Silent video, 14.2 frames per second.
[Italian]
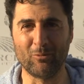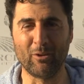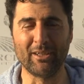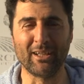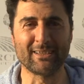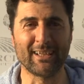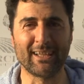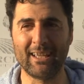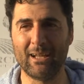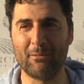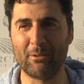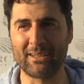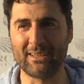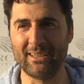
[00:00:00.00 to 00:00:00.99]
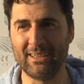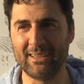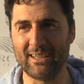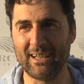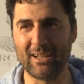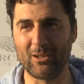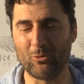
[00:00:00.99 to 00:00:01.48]
quando azzecchi la
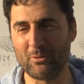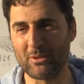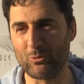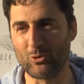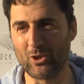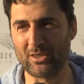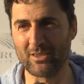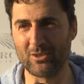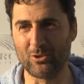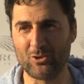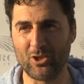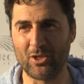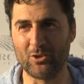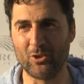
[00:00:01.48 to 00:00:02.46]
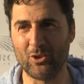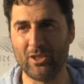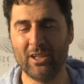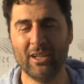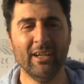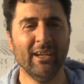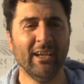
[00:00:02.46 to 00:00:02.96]
partita, come è successo oggi a noi,
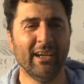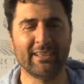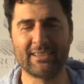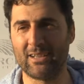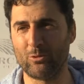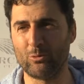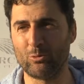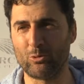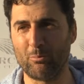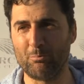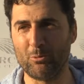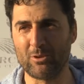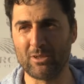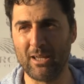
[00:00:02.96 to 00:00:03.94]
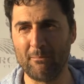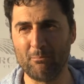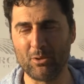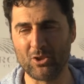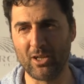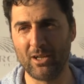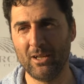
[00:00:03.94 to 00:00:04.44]
è stato tutto più
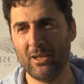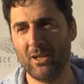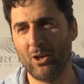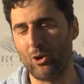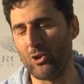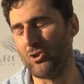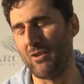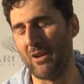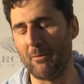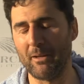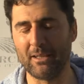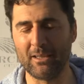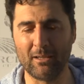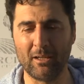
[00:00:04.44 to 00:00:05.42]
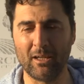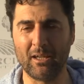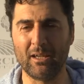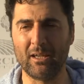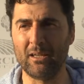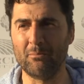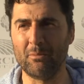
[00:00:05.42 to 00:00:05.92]
semplice. Oggi veramente
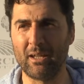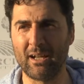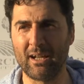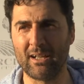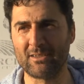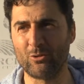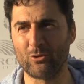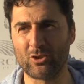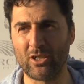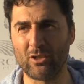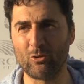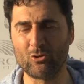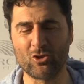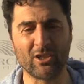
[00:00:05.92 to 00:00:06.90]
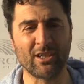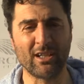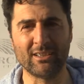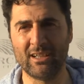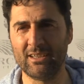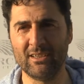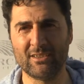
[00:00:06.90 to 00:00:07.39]
i miei ragazzi sono stati
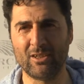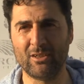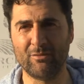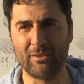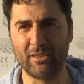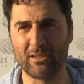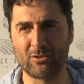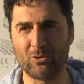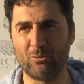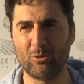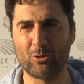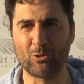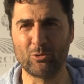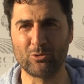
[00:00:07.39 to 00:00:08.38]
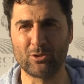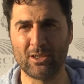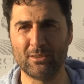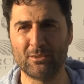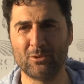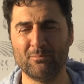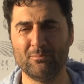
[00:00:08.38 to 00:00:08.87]
concentrati all'inizio e alla fine, sono molto
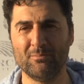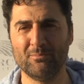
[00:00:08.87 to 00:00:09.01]
contento.